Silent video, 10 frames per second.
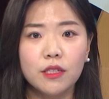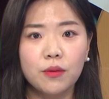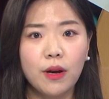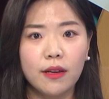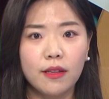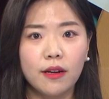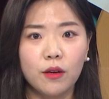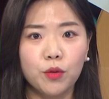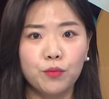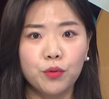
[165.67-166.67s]

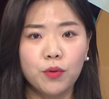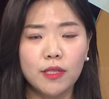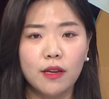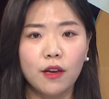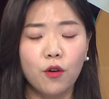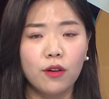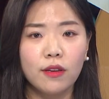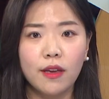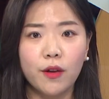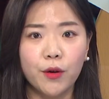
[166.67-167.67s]
시황이나 어떤 부동산
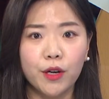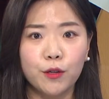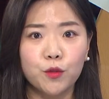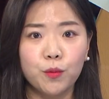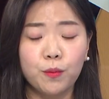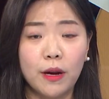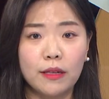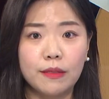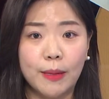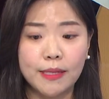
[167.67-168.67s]
경기의 영향을 좀
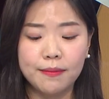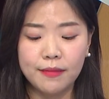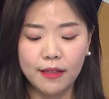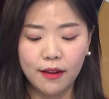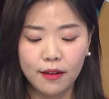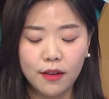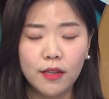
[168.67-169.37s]
받습니다.